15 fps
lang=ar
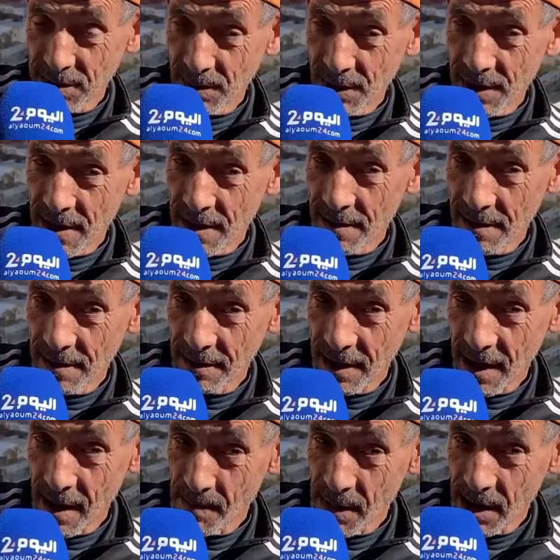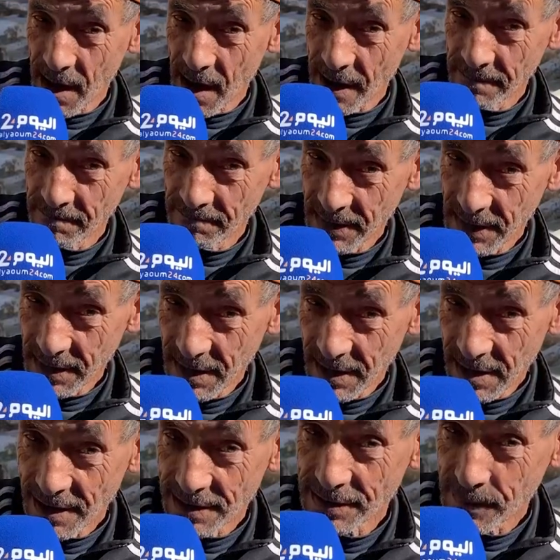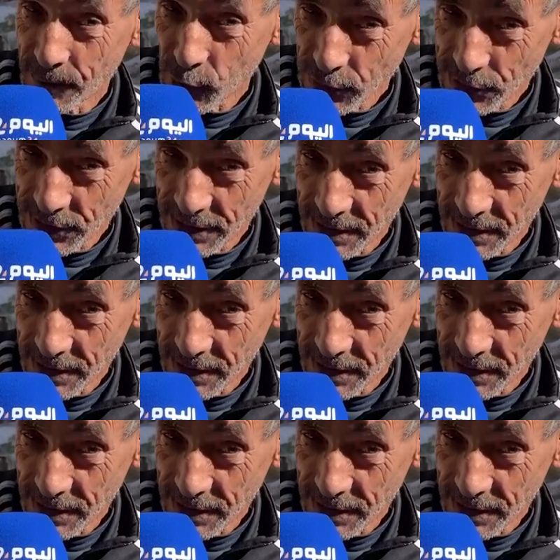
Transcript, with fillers: الله الرحمن الرحيم حسن بوزو